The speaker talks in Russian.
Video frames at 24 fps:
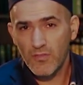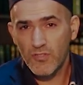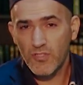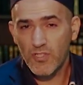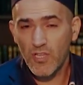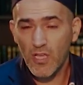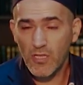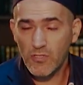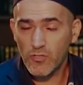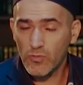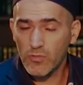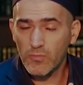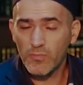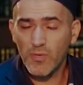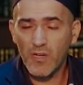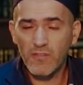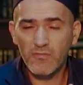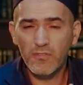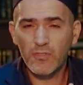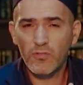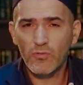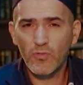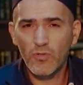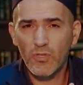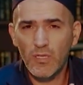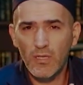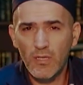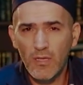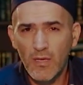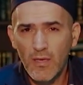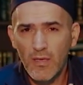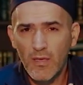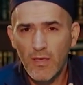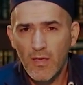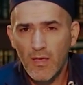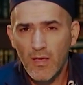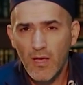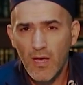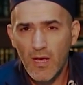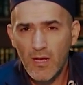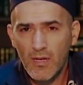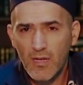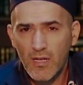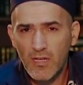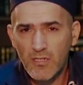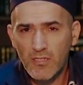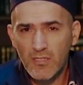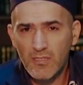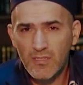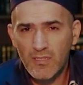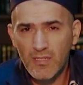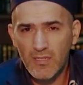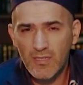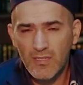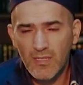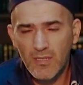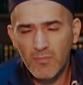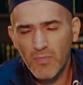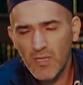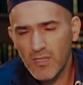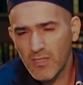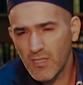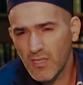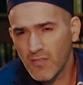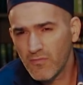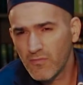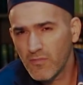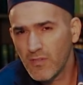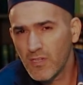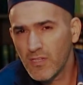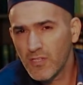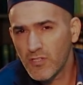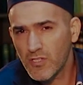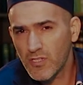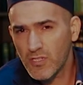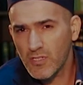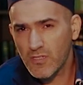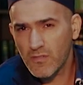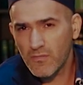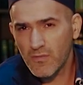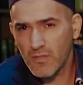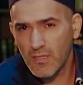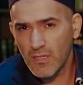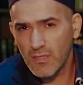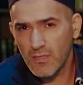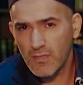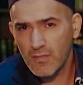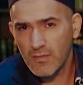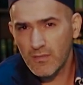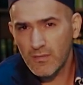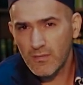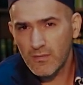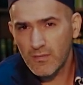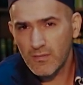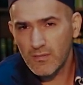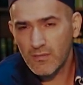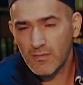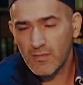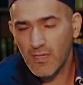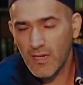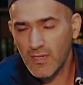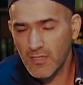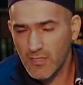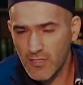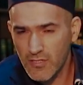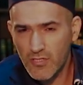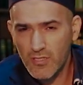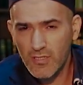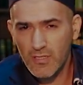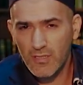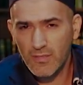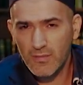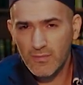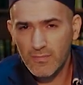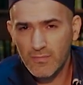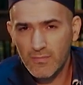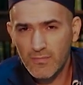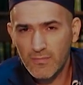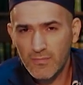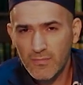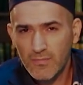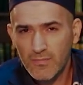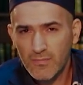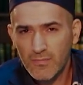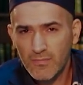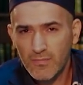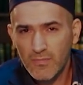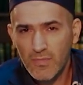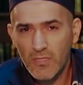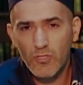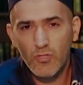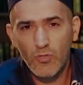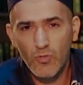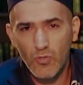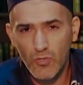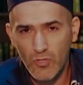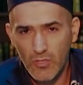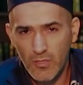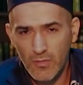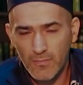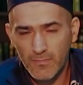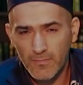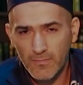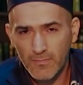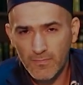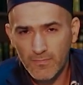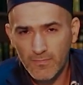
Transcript: чья судьба в итоге окажется не менее величественно, трагично и схожа.